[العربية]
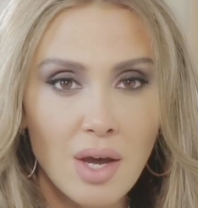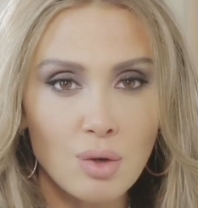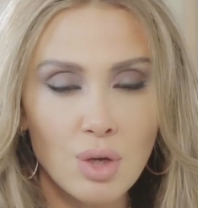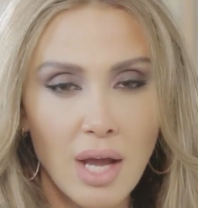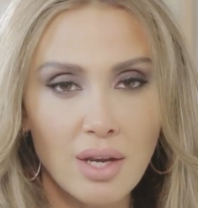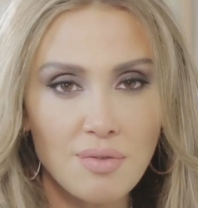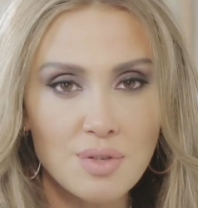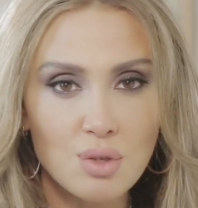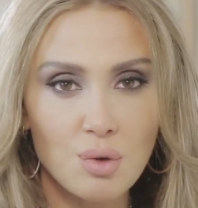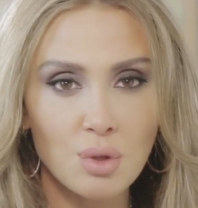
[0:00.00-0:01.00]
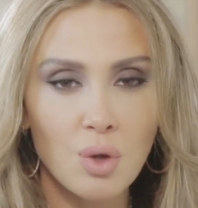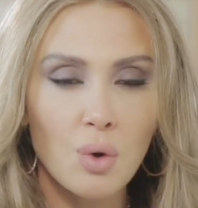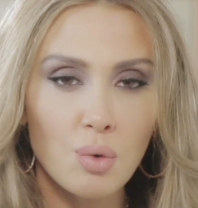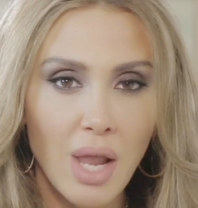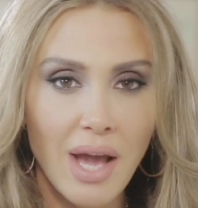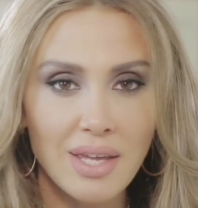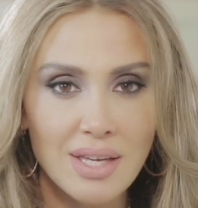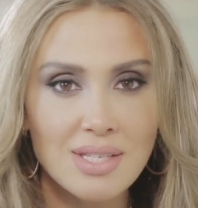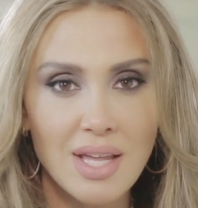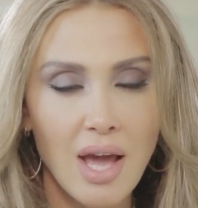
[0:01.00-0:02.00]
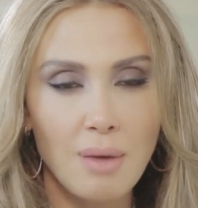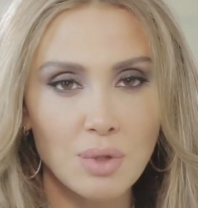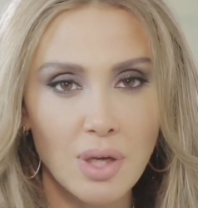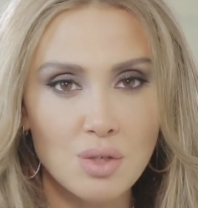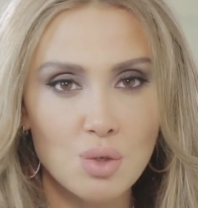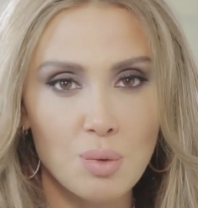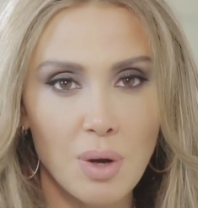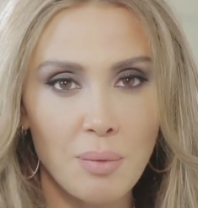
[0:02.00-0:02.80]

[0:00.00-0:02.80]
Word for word: رضاكن على نفسكن والحياة اللي عم تعيشوها